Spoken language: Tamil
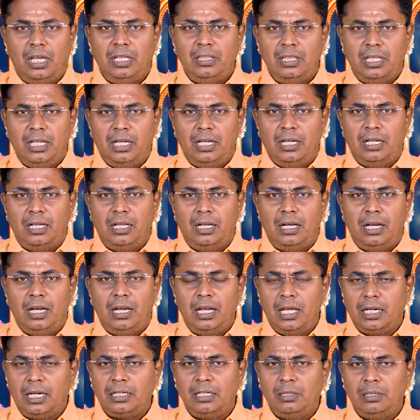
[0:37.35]
இந்த
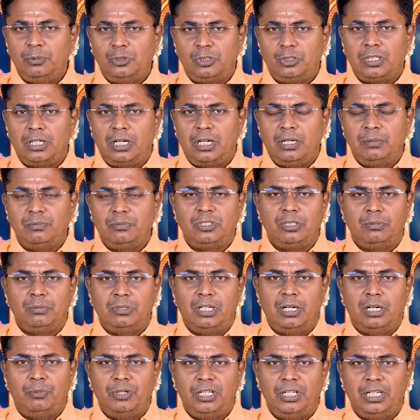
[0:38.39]
லக்ன புஷ்கராம்சம்
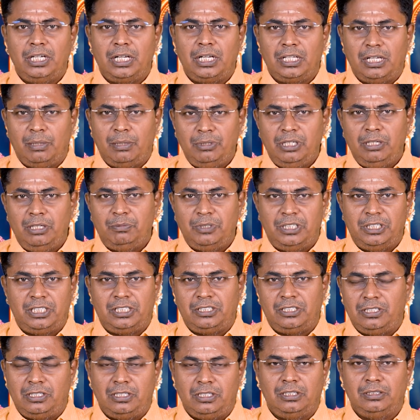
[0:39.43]
அப்படிங்கிறது அமைய
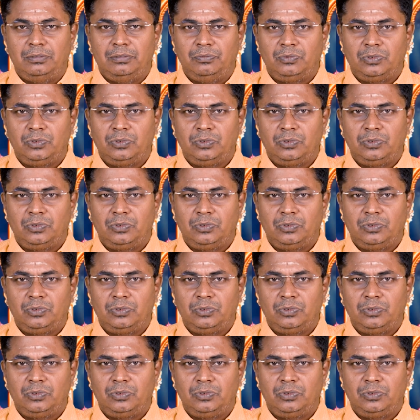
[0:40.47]
பெற்றுச்சுன்னா